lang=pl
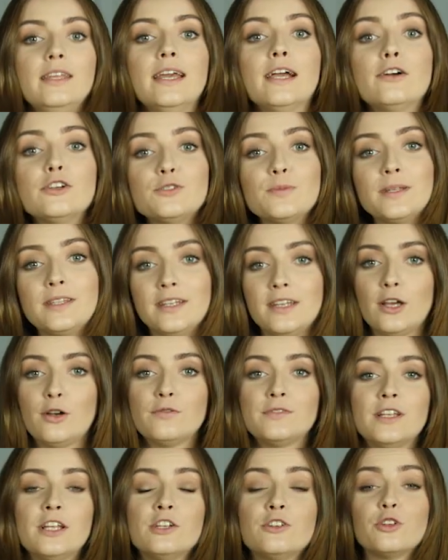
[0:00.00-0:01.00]
Jakość
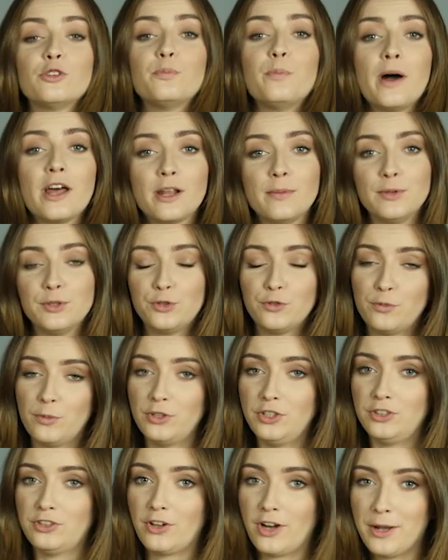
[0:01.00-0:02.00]
materiałów zależy od parametrów
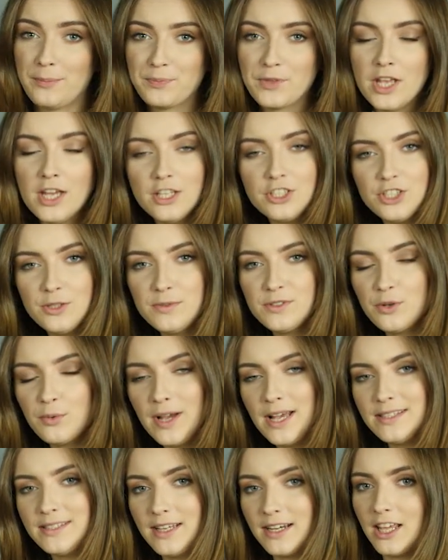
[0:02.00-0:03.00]
monitora. Czym są
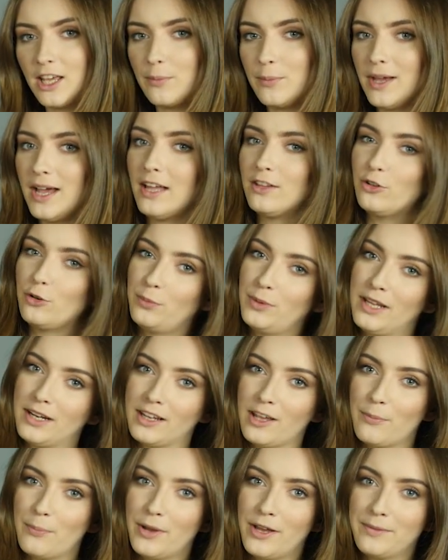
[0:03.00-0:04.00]
sRGB, Adobe
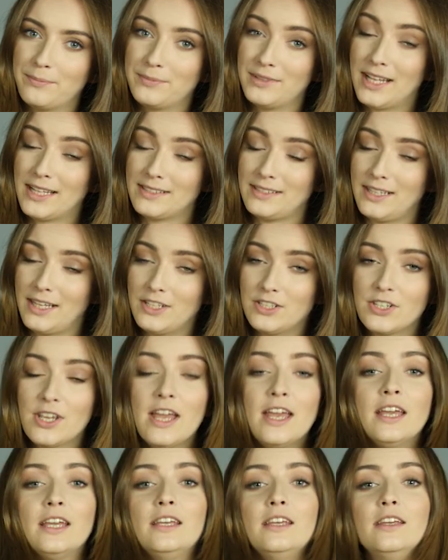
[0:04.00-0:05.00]
RGB dla zdjęć
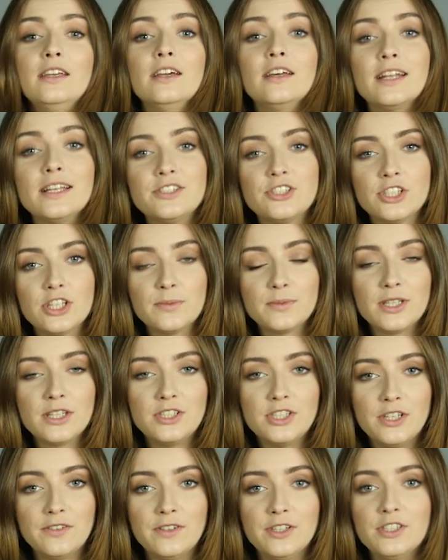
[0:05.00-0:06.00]
i RED
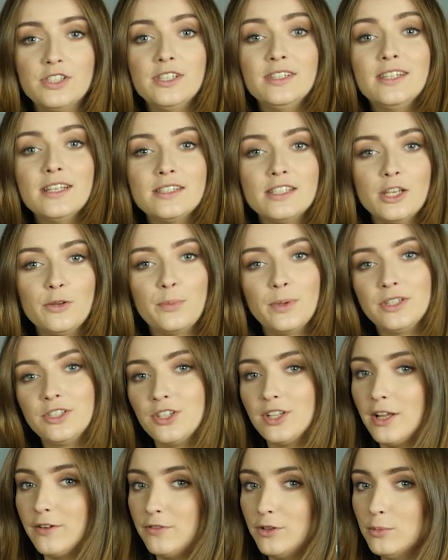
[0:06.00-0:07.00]
709 i
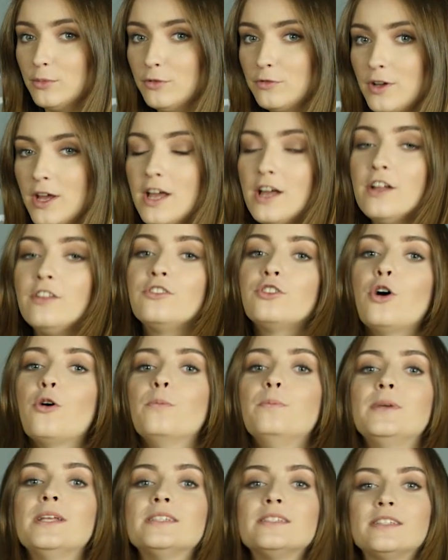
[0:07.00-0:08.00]
DCI-P3 dla filmów,
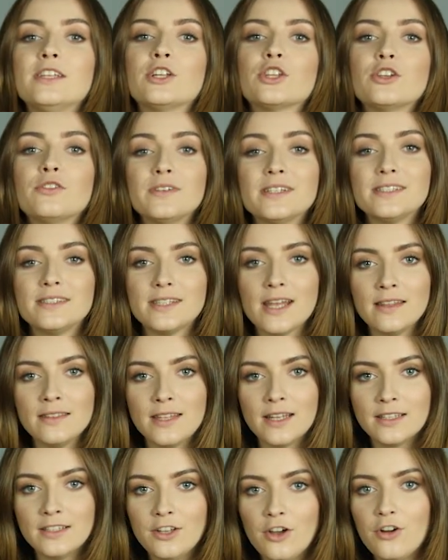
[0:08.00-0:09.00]
to międzynarodowe
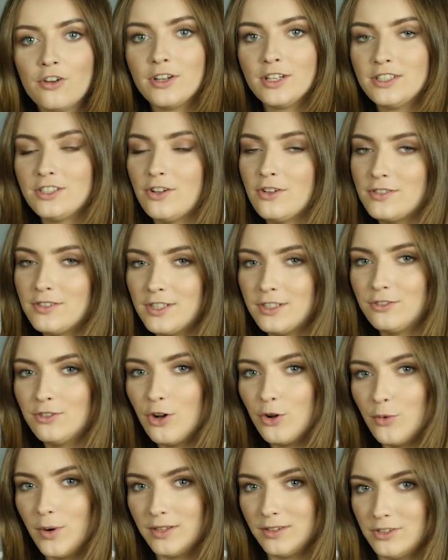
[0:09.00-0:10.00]
standardy określające
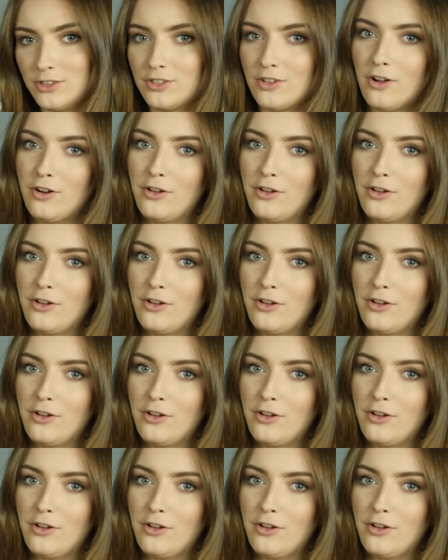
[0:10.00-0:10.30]
dokładność